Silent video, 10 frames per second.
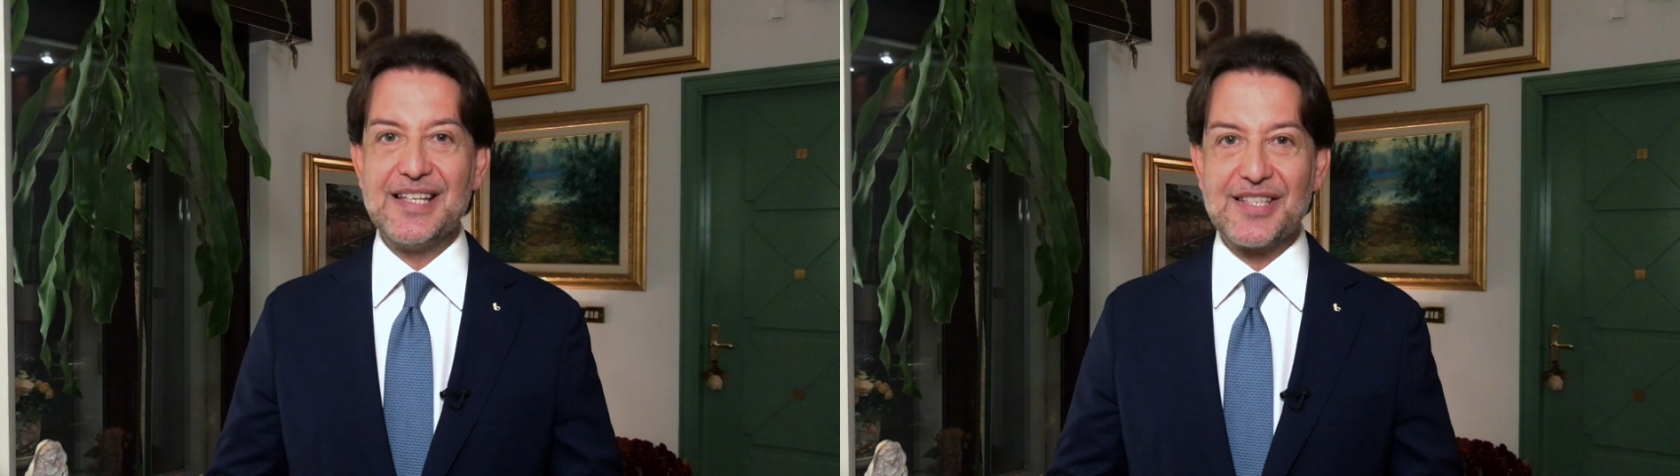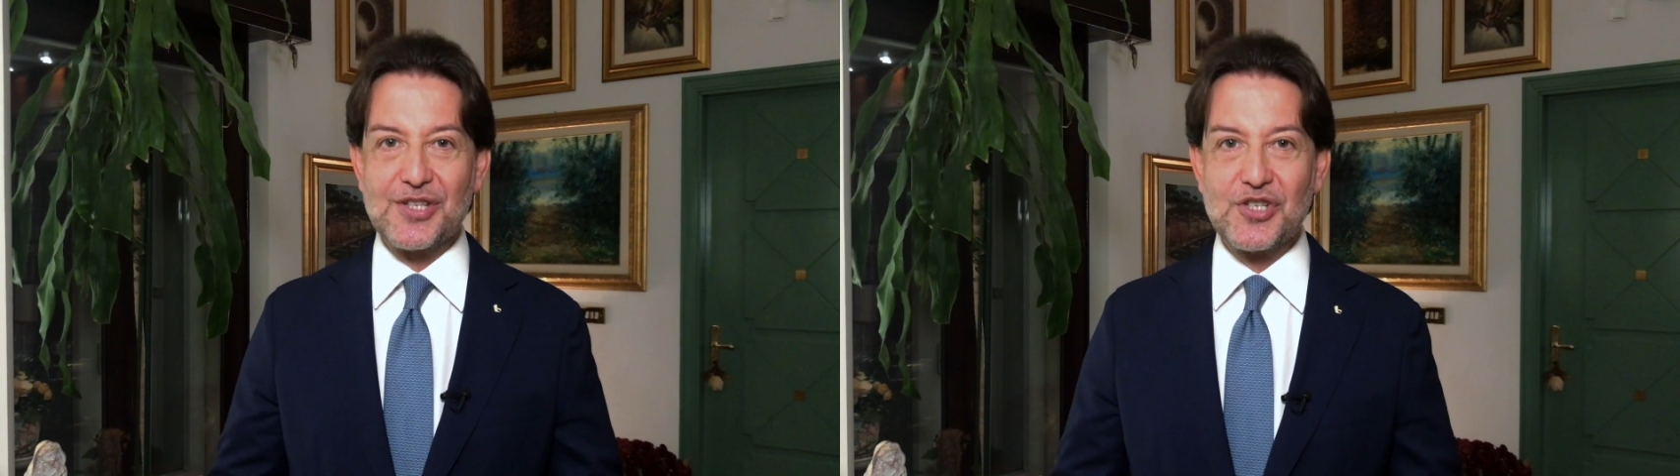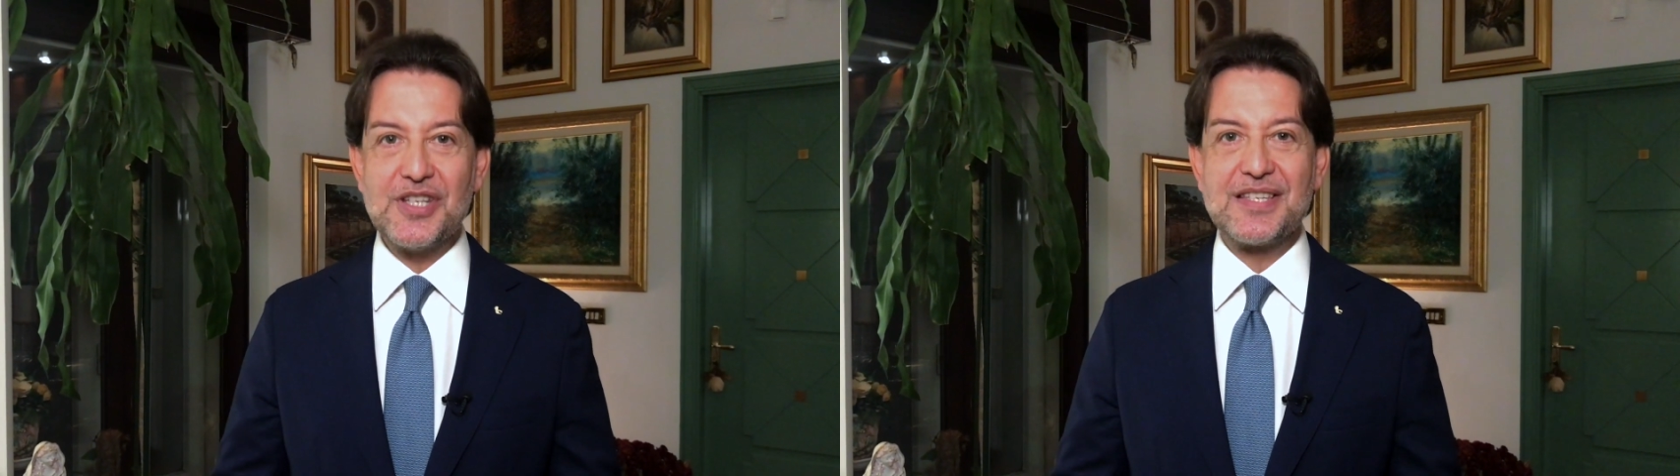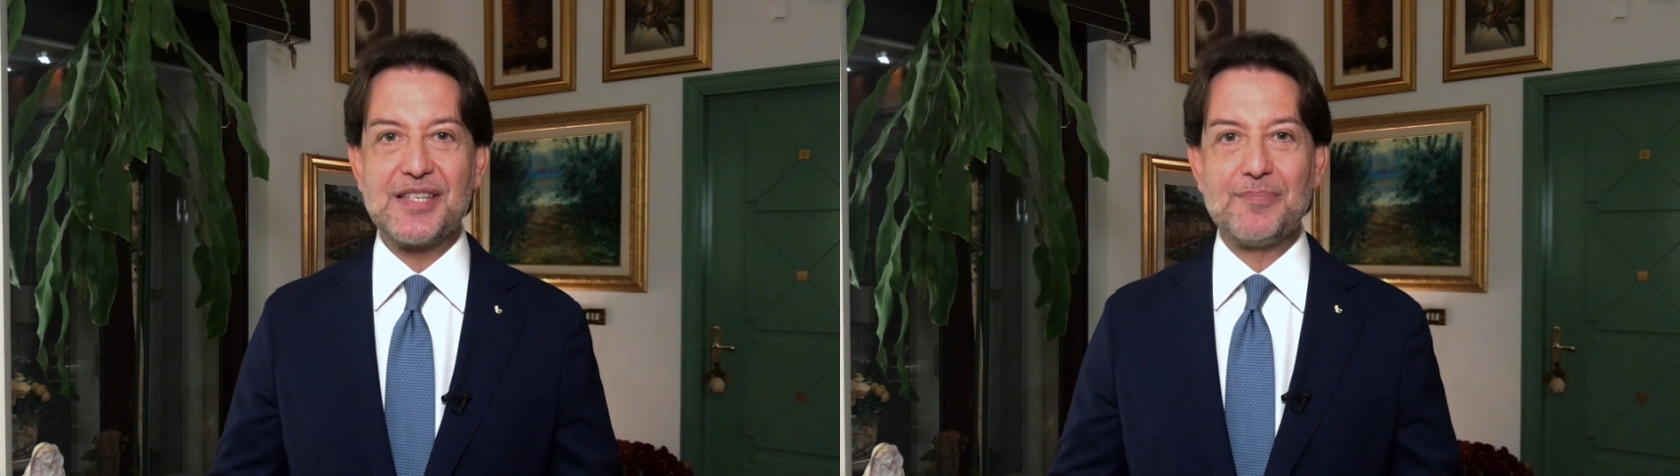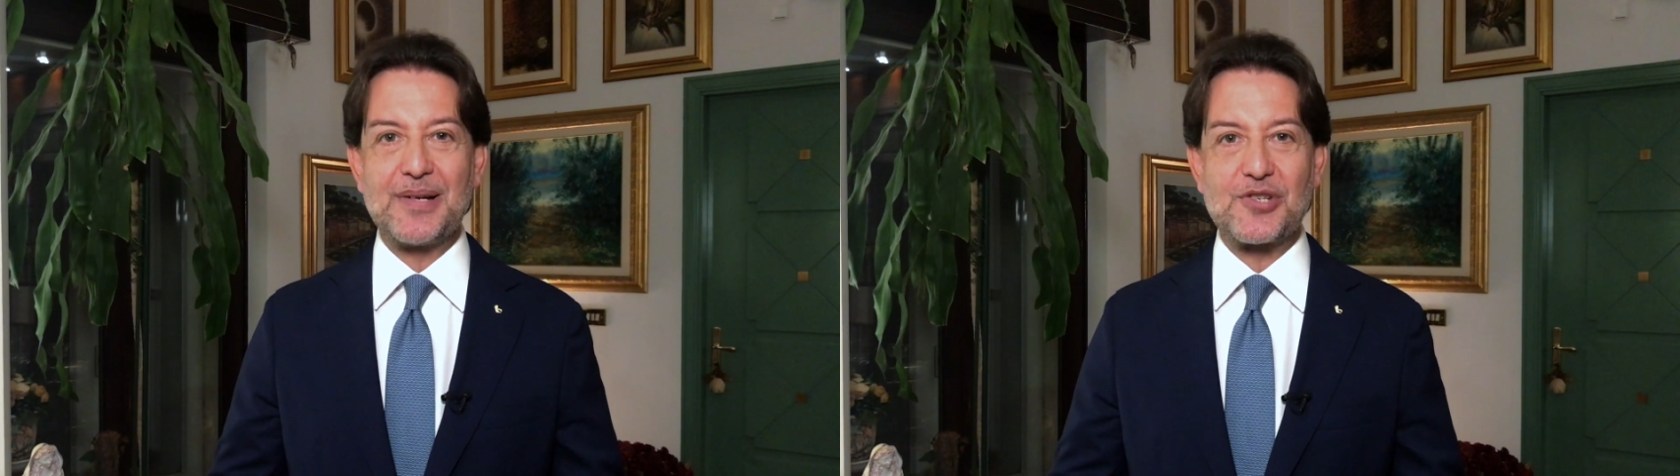
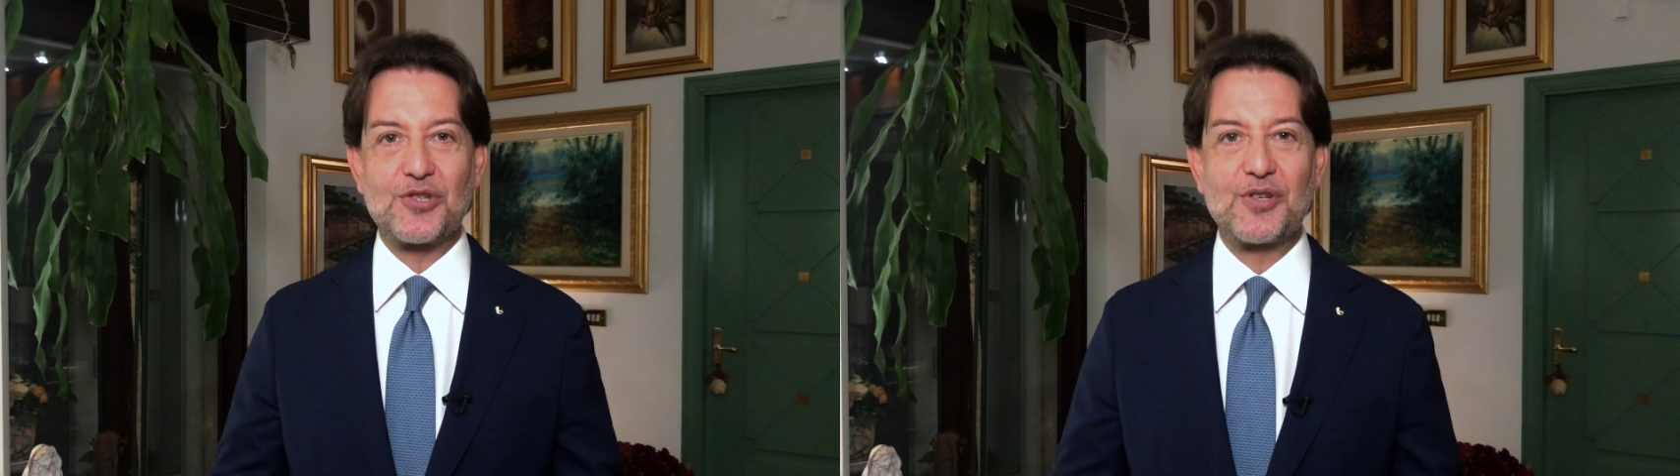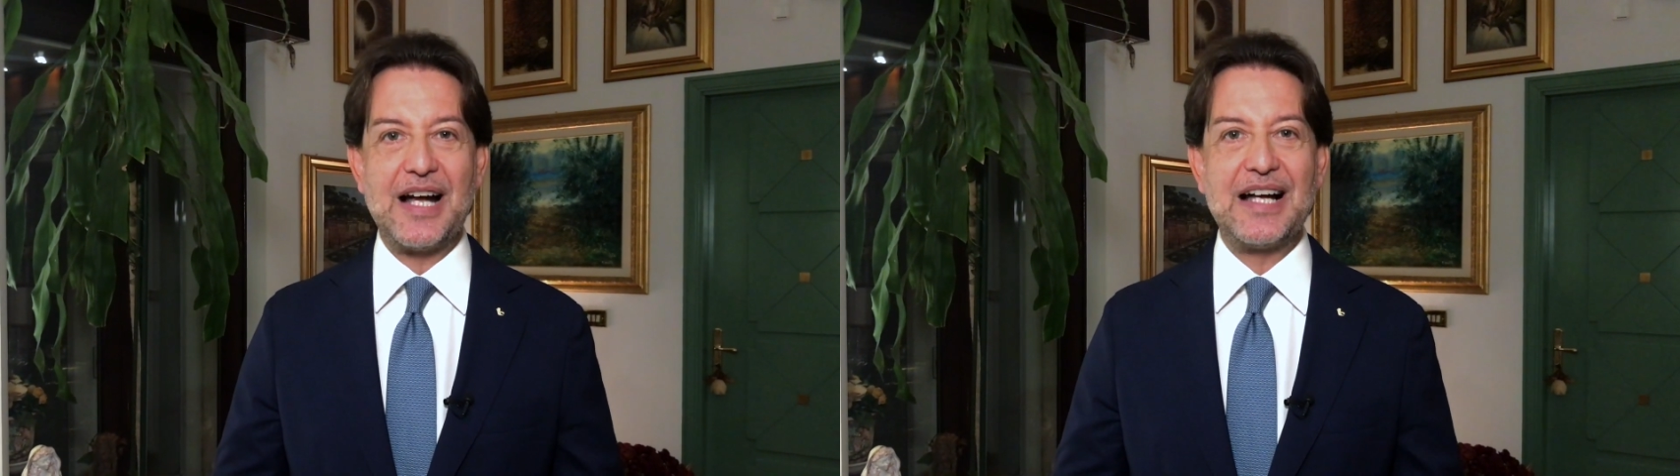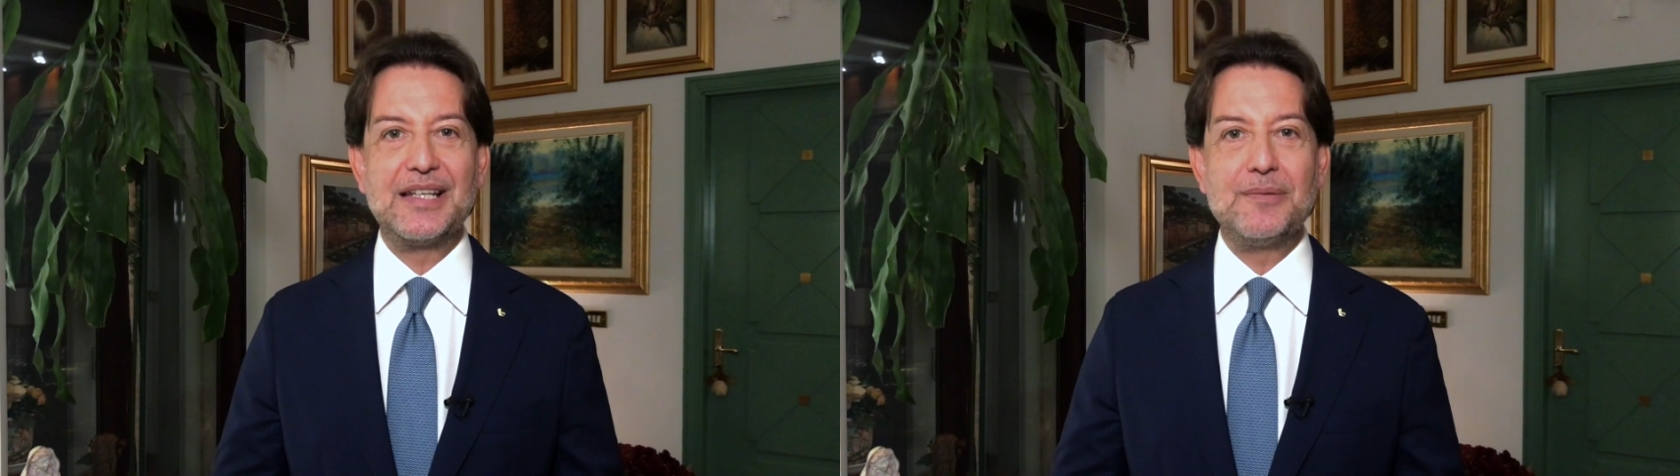esercizi pastorali